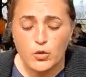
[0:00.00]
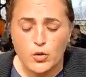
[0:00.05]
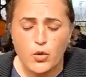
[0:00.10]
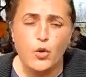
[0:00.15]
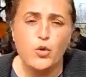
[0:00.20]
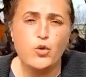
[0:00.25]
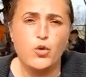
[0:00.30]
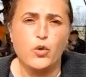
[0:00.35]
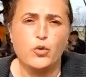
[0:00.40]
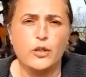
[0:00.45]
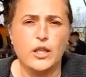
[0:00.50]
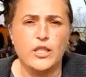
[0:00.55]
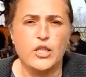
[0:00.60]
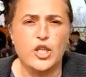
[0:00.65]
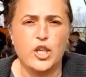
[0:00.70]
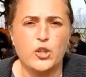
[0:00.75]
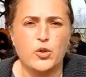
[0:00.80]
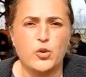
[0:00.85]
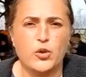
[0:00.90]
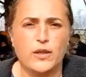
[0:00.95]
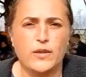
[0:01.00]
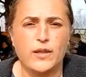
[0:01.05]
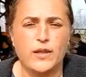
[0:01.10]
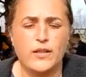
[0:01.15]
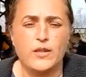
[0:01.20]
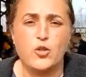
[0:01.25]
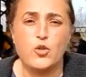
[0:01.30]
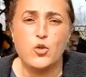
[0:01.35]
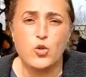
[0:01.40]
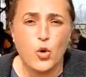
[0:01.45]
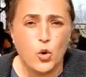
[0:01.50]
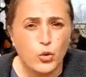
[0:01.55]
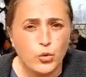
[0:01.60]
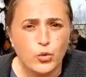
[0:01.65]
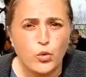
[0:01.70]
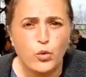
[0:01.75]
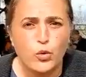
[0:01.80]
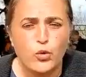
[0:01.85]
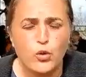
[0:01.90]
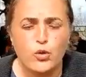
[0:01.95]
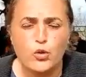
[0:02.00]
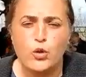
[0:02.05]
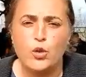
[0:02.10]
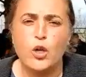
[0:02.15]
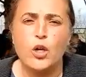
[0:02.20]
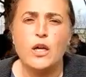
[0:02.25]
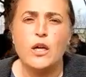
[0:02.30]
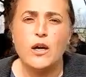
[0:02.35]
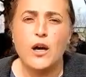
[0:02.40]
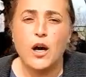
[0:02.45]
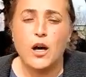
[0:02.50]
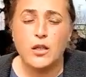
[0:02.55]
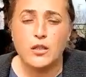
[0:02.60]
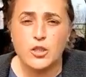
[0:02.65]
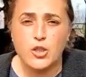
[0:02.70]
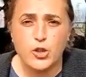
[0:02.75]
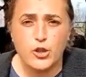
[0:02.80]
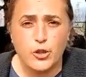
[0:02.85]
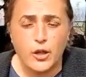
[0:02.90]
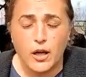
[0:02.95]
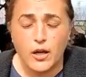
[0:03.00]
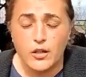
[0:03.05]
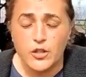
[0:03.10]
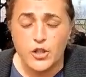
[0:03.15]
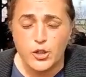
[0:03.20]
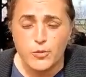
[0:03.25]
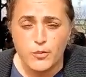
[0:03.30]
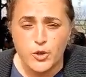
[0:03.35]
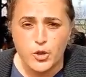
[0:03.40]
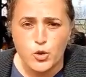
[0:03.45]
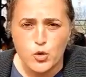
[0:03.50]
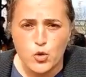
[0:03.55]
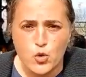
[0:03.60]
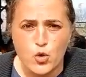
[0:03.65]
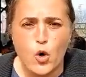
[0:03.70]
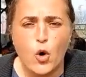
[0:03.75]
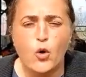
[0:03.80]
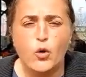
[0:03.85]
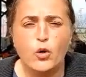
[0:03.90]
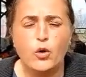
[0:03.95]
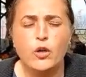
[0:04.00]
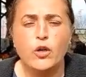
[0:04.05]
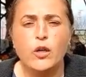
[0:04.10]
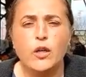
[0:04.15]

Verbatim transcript: çok çok teşekkür ederiz. Çok doluyuz. Acı, acımız çok.